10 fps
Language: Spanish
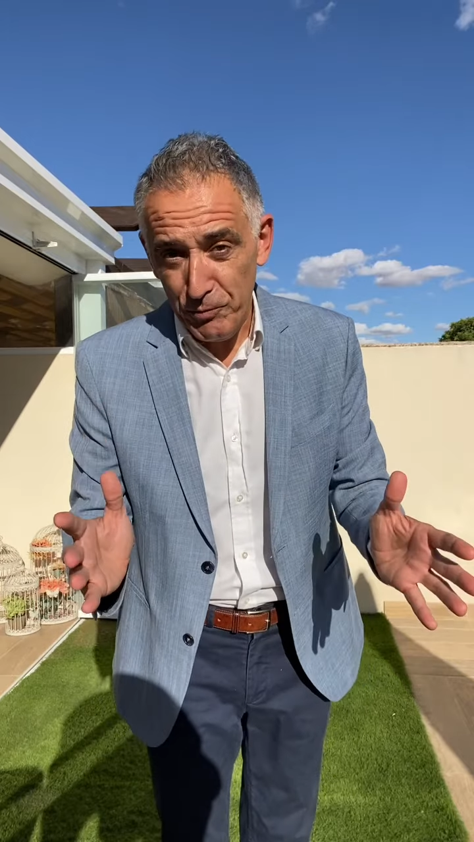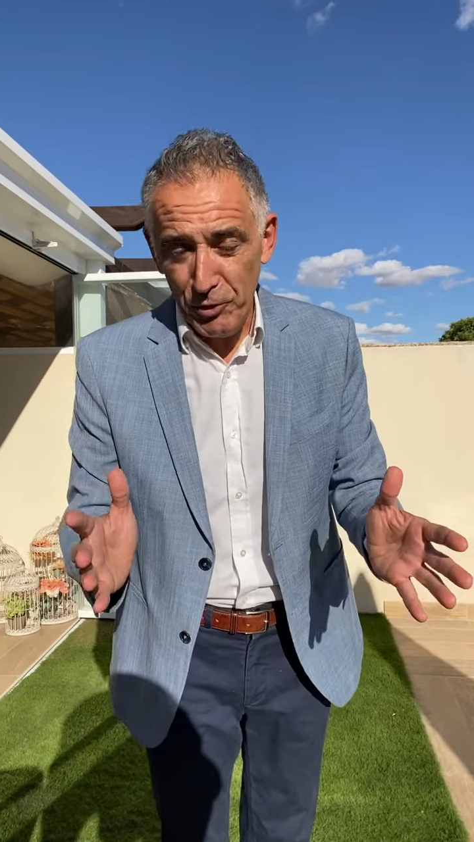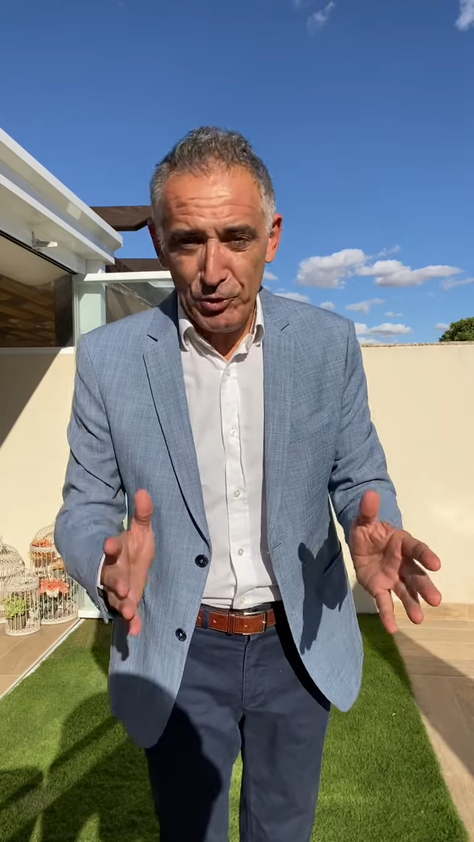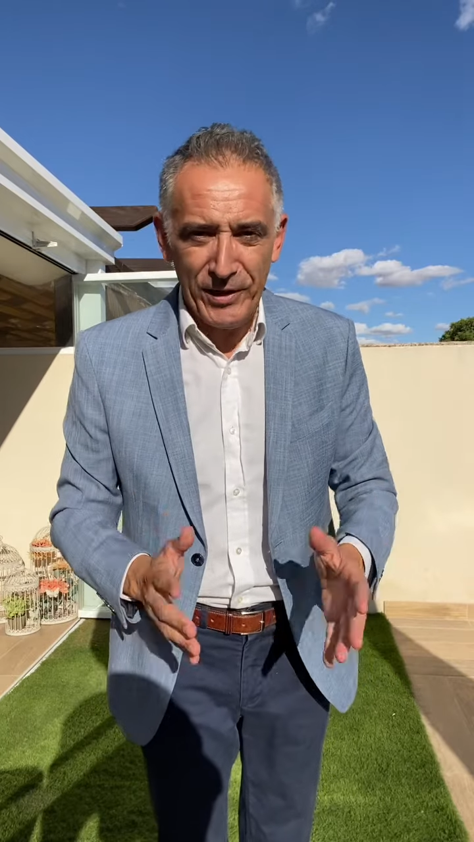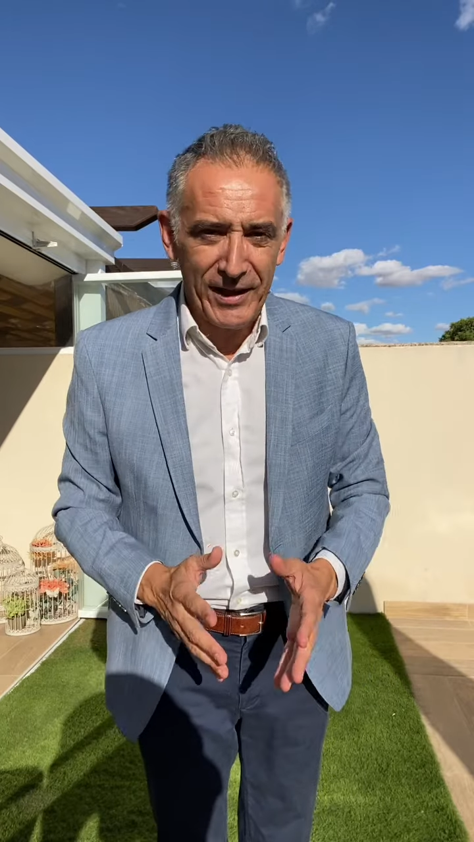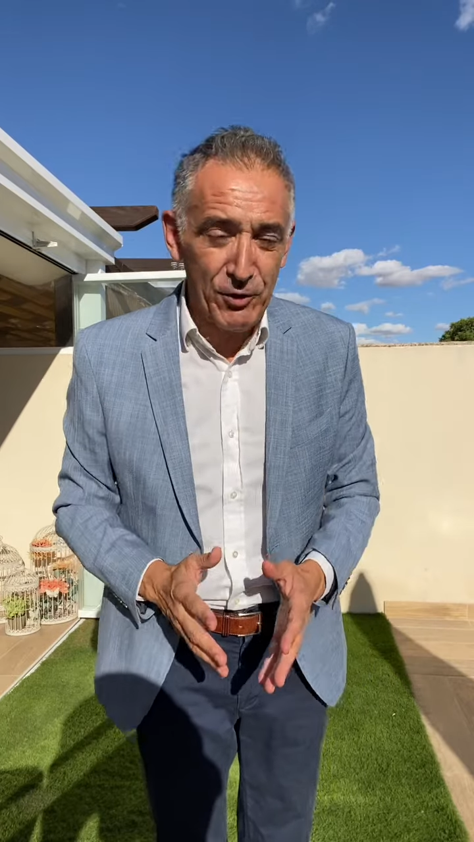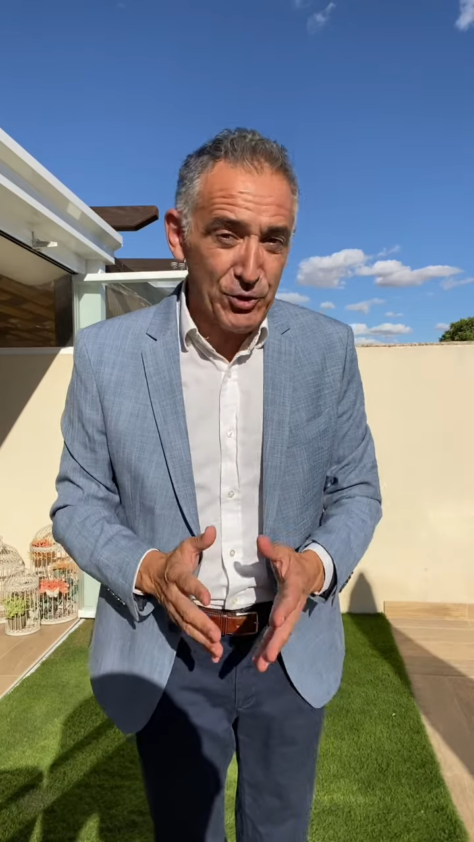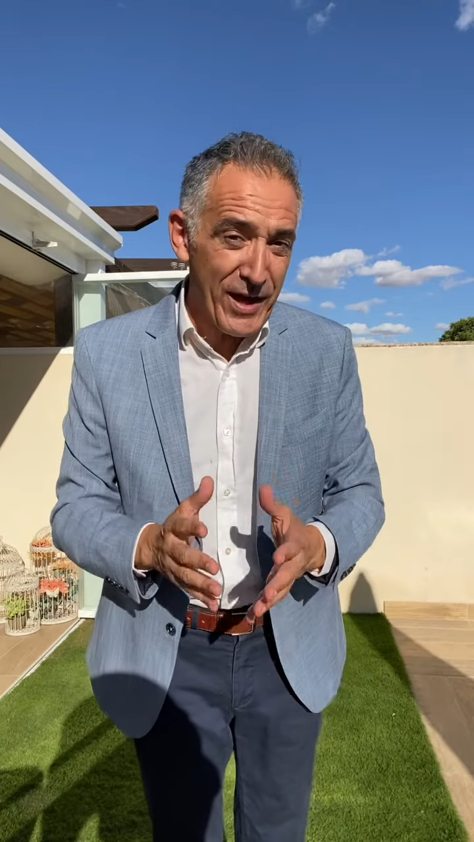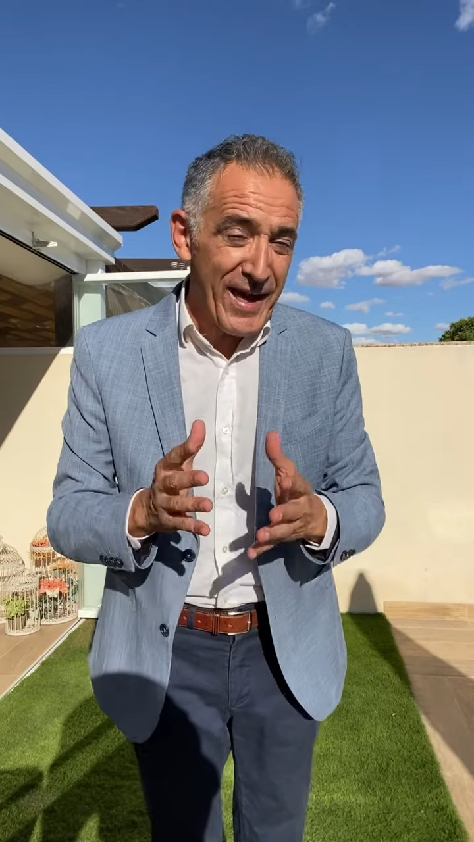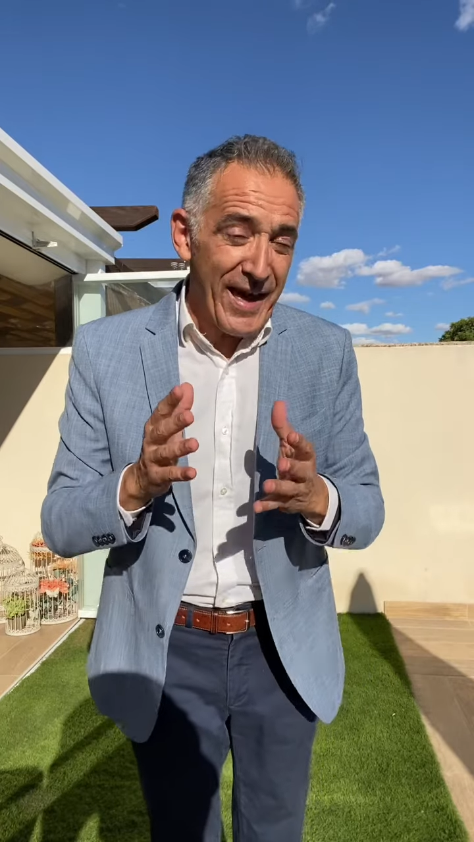por los tejidos
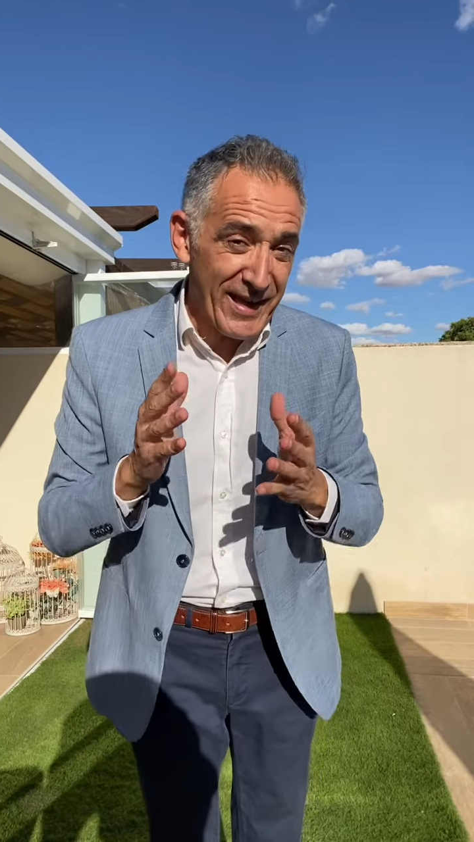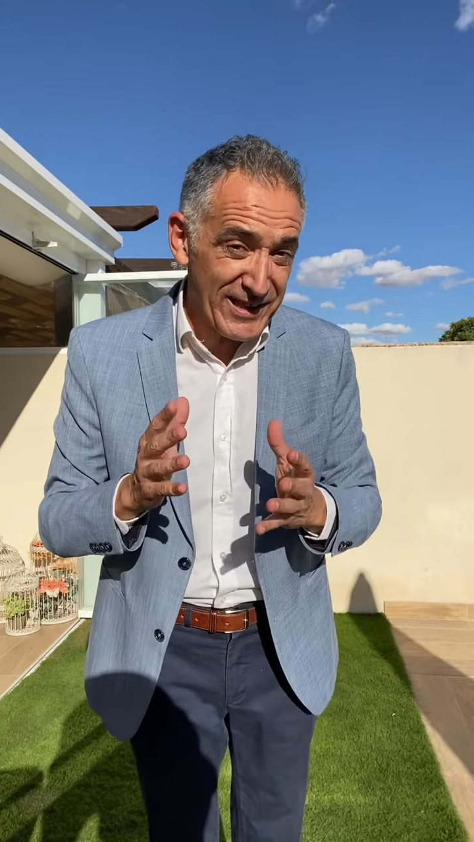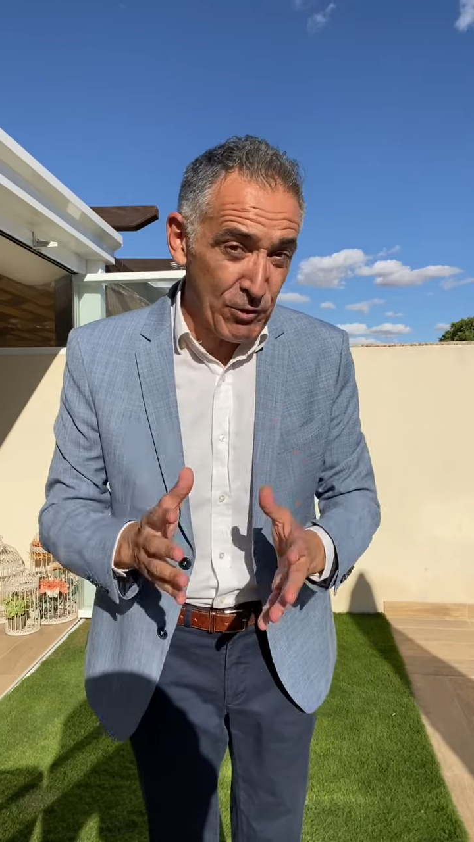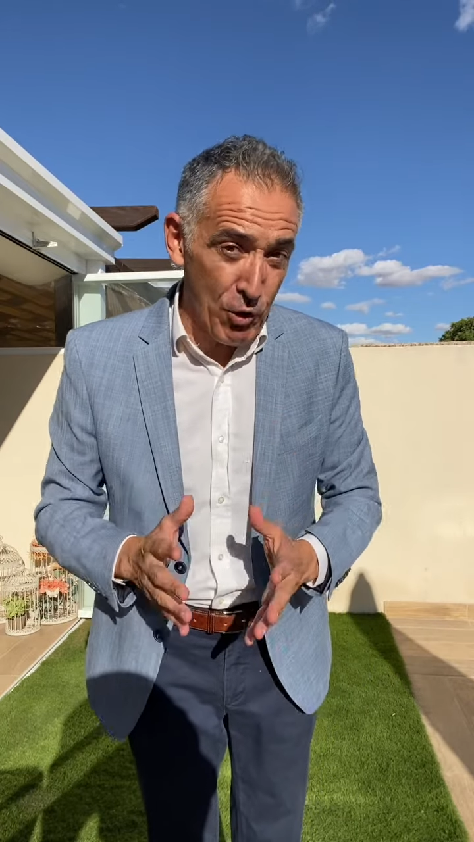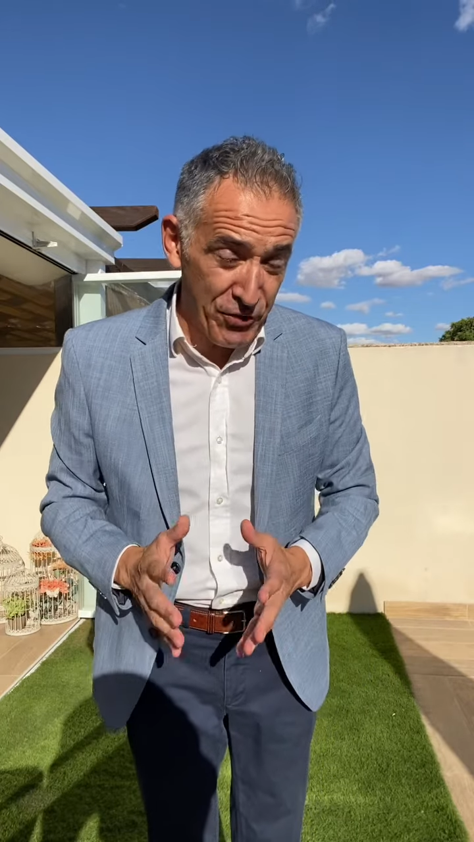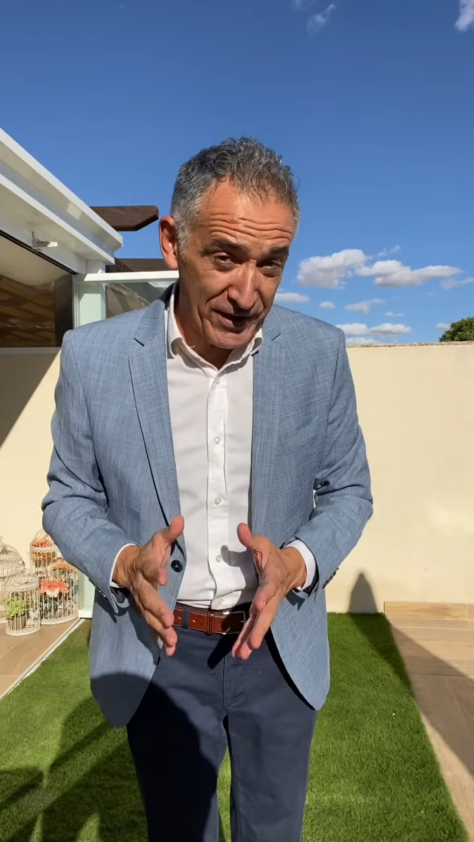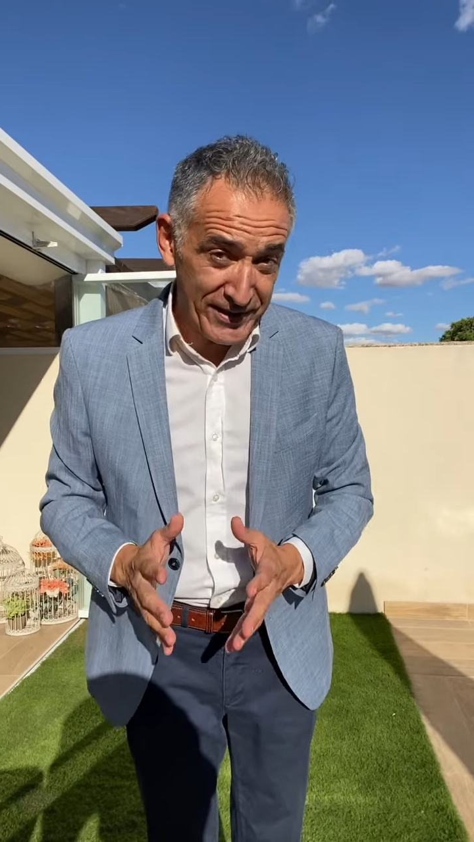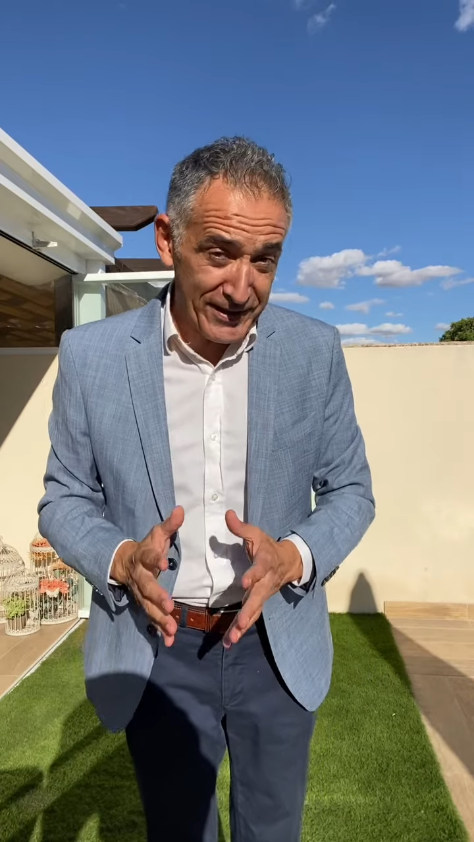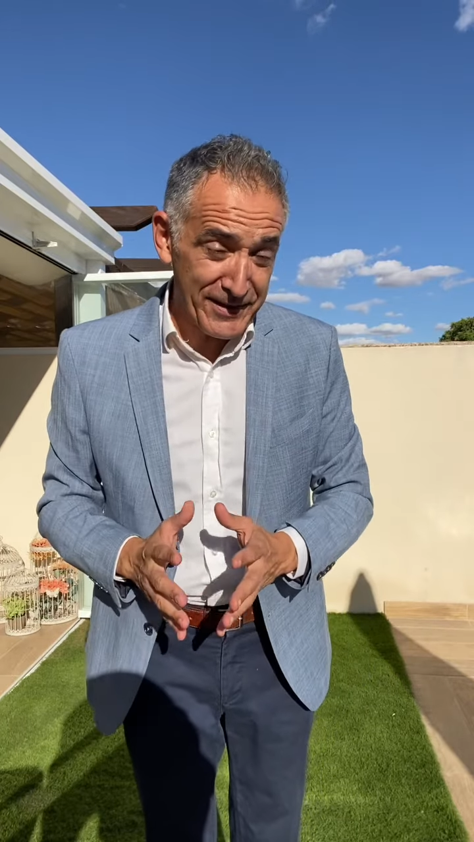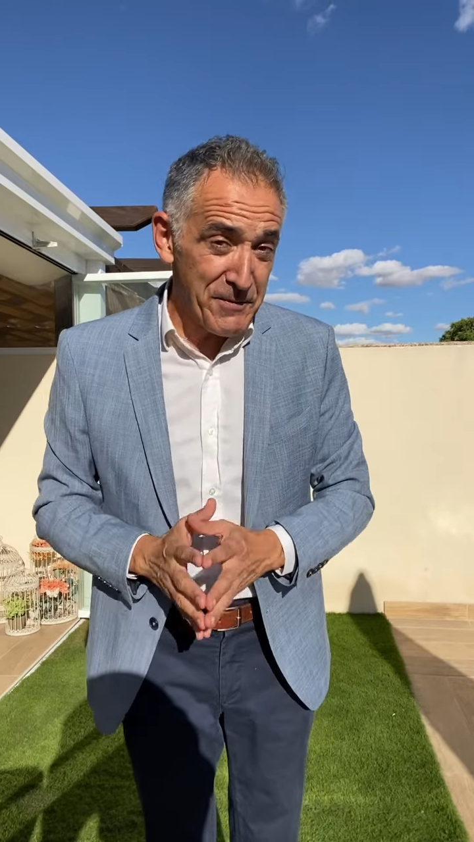
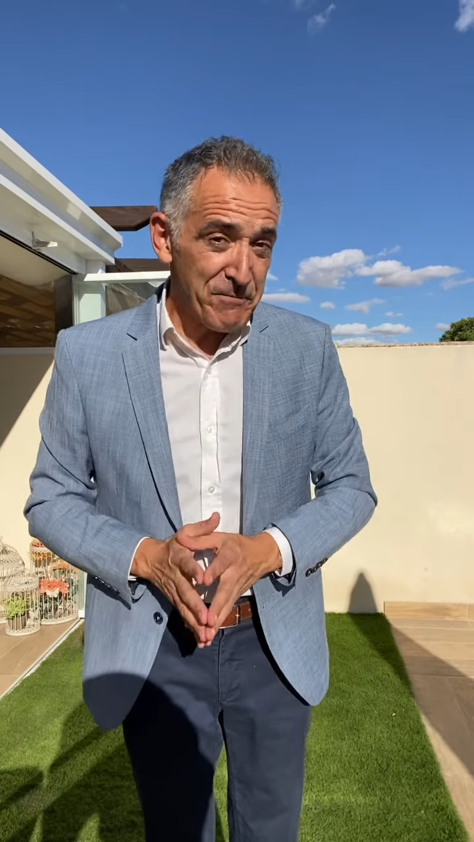escoceses.